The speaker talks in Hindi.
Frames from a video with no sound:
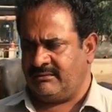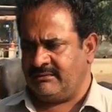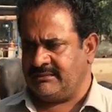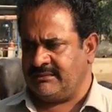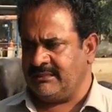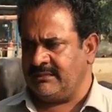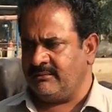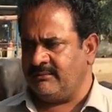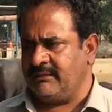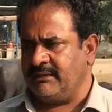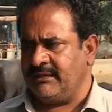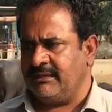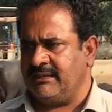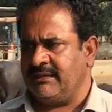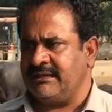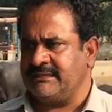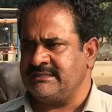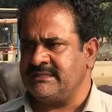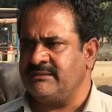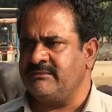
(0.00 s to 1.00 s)
सिंध में
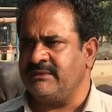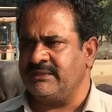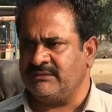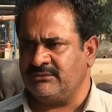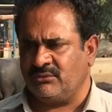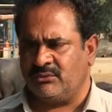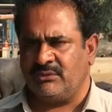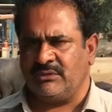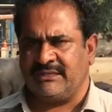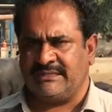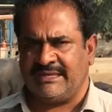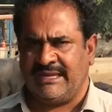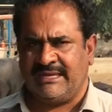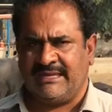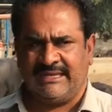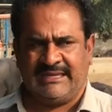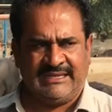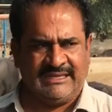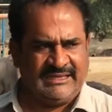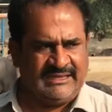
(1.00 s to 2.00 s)
अच्छी भैंस होनी
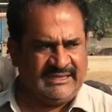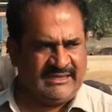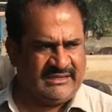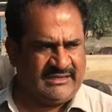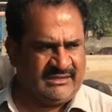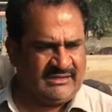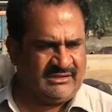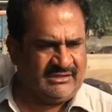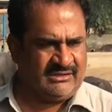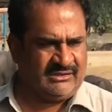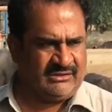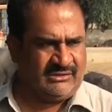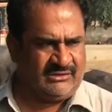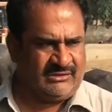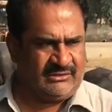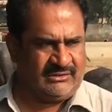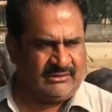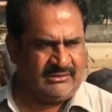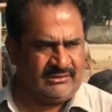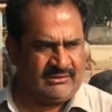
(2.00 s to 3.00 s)
चाहिए सही और अच...